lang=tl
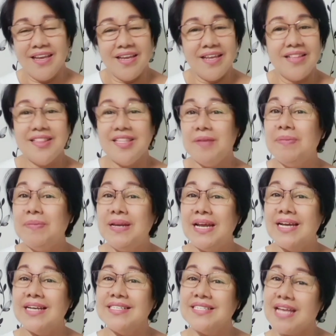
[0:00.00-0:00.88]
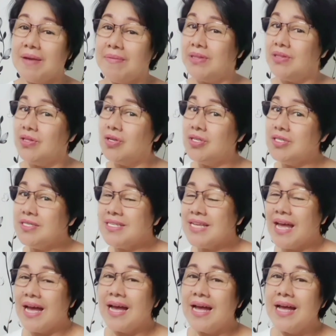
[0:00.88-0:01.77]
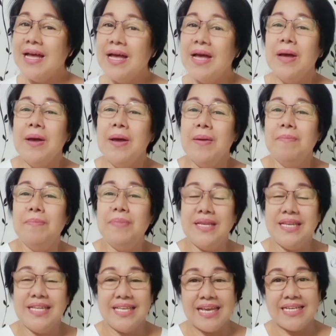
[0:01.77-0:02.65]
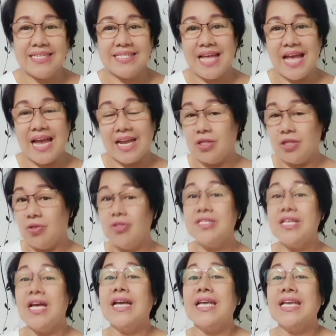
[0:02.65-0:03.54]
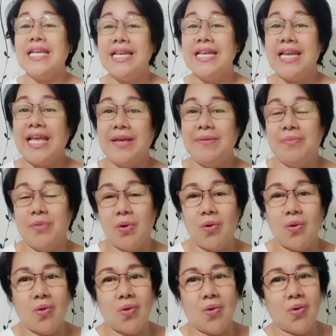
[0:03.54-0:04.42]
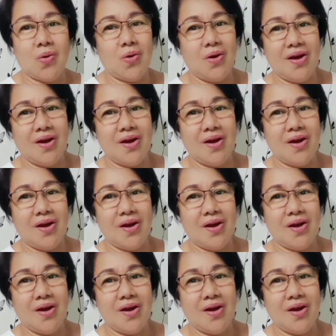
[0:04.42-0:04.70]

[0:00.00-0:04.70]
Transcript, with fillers: Hindi pala kasama doon sa binigay sa akin, doon sa kinlame ko.